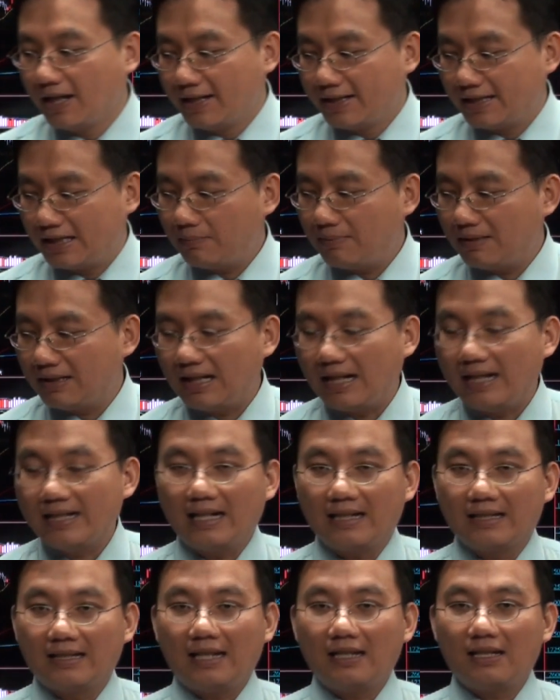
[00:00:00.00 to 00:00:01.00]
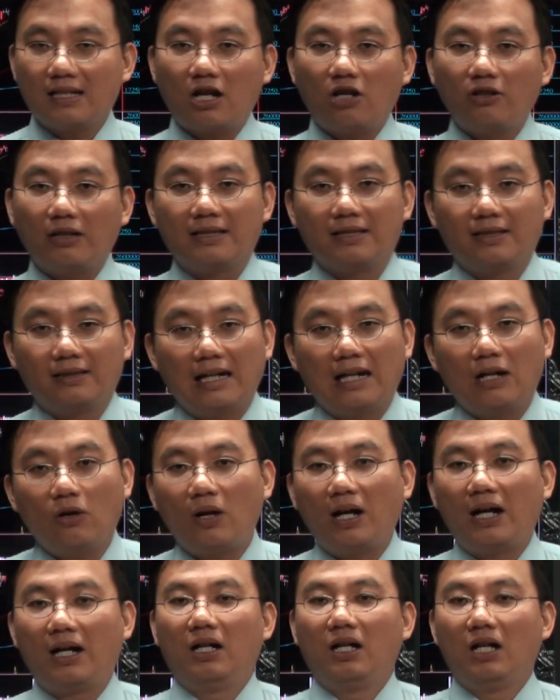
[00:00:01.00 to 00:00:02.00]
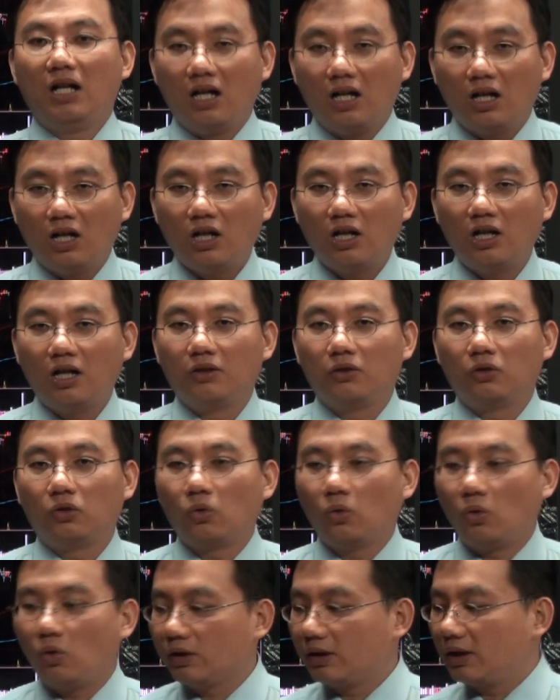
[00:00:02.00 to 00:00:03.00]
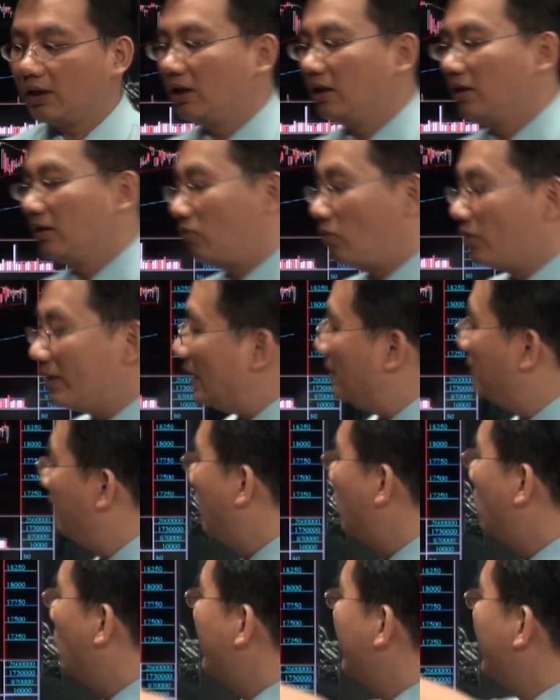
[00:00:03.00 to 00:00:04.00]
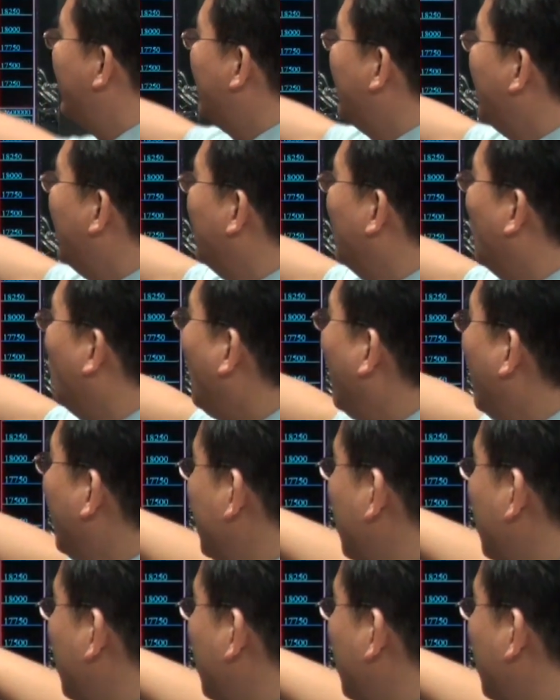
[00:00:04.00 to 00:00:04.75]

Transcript: 基本上来讲，这次高点震荡的话，很多的，我想美股企业的话，